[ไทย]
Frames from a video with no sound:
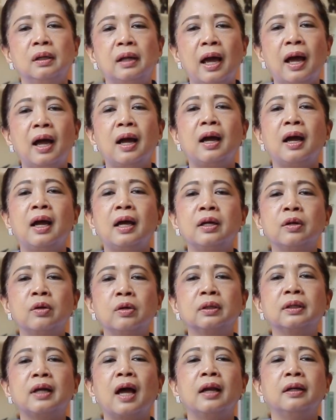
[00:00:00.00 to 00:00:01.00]
และให้ง
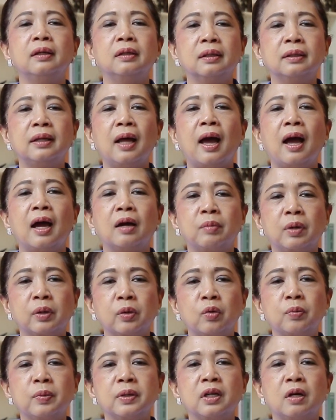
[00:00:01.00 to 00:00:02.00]
ดการเดินทางมา
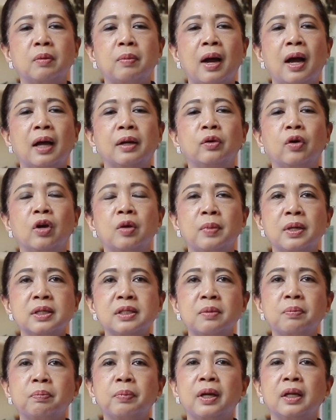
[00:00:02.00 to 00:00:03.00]
โรงพยาบาลโดยไม่
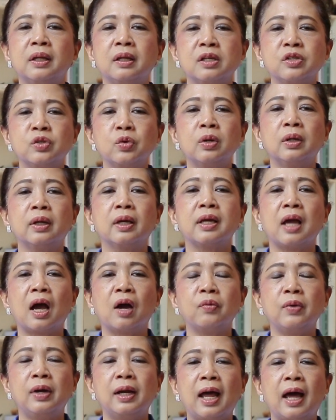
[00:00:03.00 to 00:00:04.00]
จำเป็นในช่วงระยะ
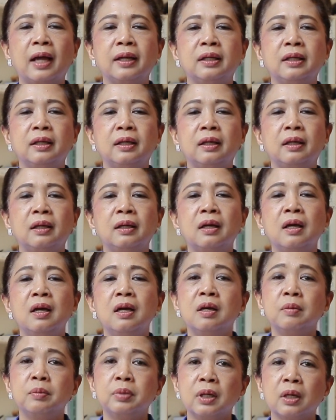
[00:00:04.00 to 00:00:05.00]
เวลานี้
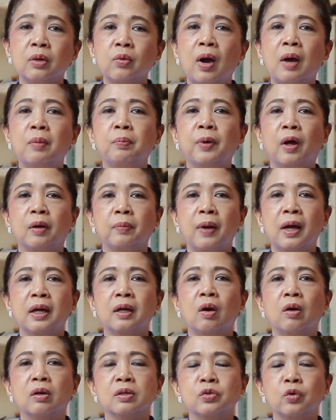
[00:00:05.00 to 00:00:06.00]
เพื่อความปลอดภัย
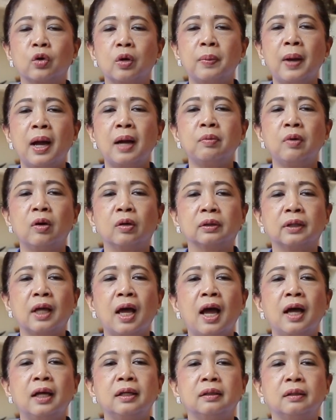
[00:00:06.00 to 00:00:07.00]
ของสุขภาพของ
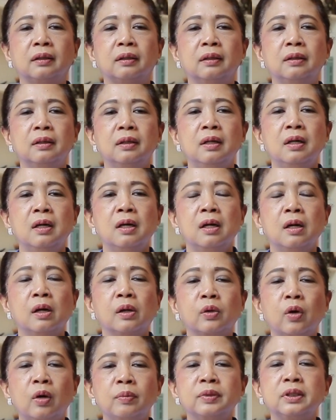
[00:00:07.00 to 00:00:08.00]
ท่าน
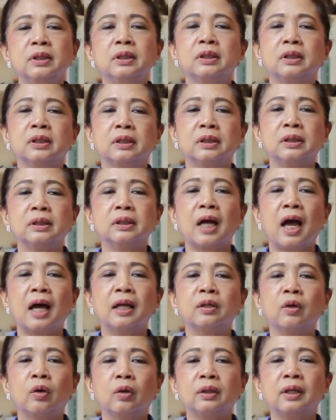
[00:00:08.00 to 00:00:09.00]
รวมถึงกา
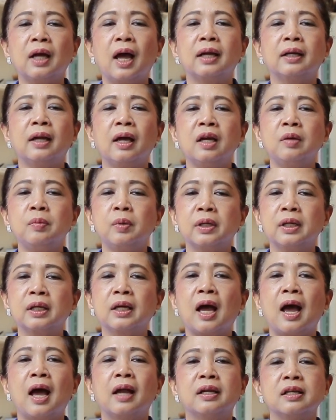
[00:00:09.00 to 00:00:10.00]
รงดการให้บริ
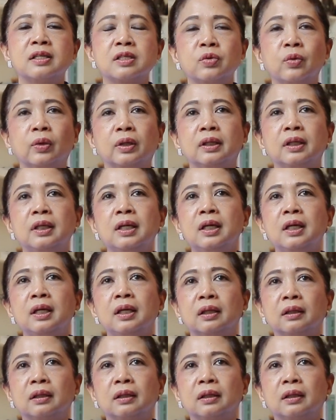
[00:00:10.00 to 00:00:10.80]
การในส่วนที่